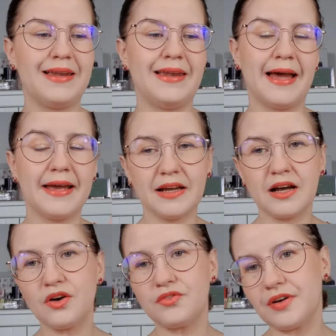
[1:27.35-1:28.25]

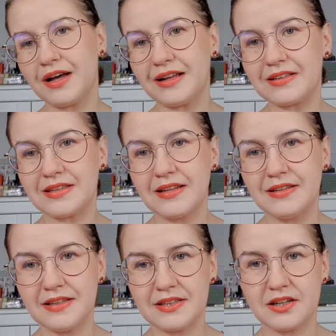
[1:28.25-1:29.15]
Leider war das
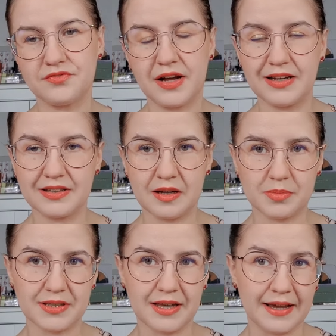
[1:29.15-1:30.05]
nicht der Fall. Ich
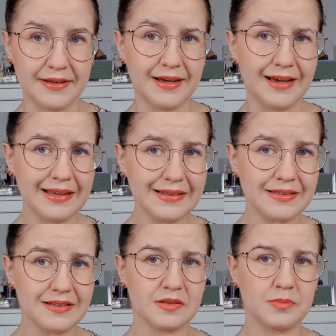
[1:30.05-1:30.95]
habe sie ein
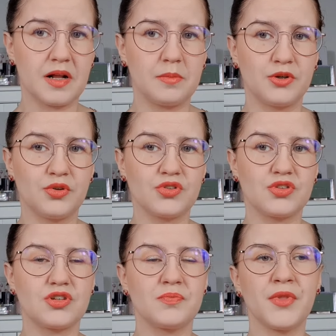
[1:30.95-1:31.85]
einziges Mal
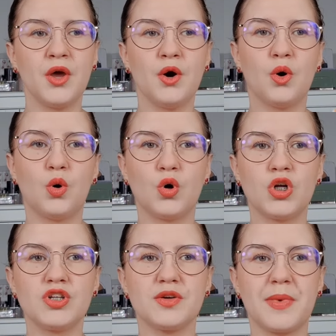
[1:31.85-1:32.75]
benutzt
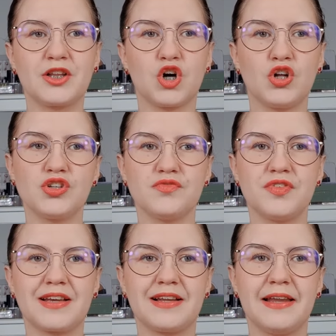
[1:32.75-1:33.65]
und man konnte
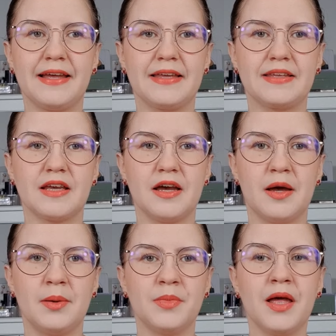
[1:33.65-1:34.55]
wirklich
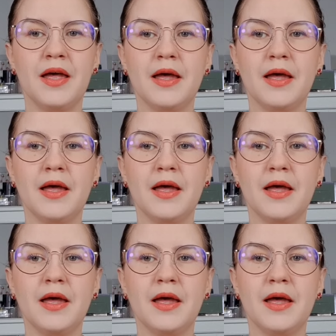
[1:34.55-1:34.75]
ähm,